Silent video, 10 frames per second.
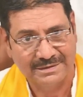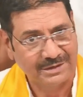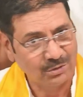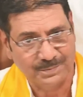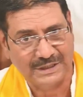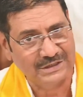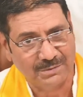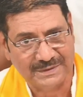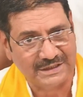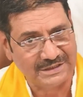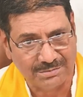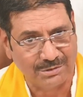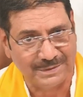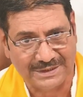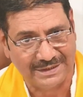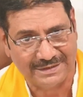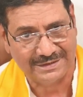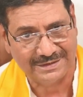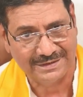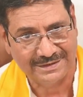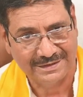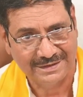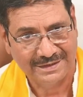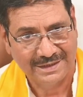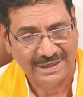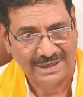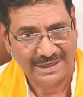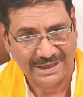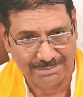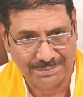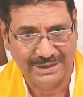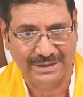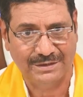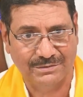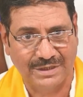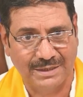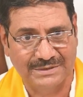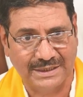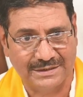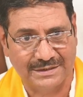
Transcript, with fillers: गुप्ता जी को पता है सबको पता है अब भी चुनाव जात